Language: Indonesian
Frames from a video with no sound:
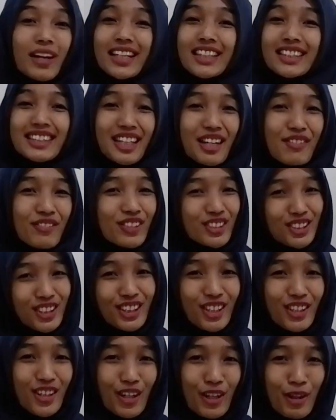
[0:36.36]
paling sering
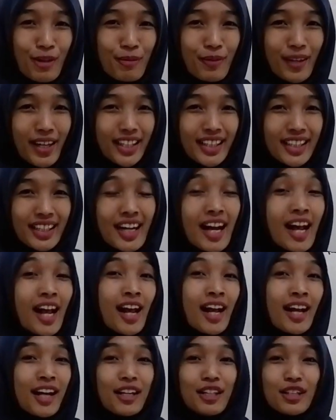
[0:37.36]
muncul di Olimpiade.
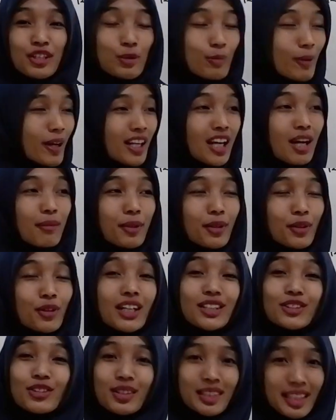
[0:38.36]
Supaya nggak
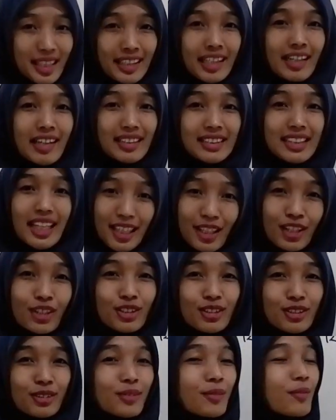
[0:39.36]
bingung, langsung aja kita kerjain
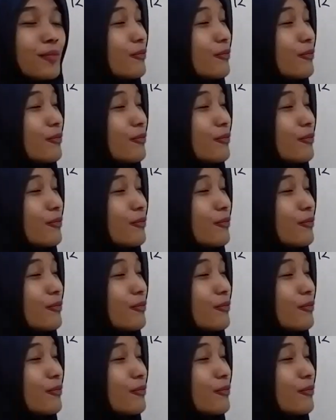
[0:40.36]
yuk!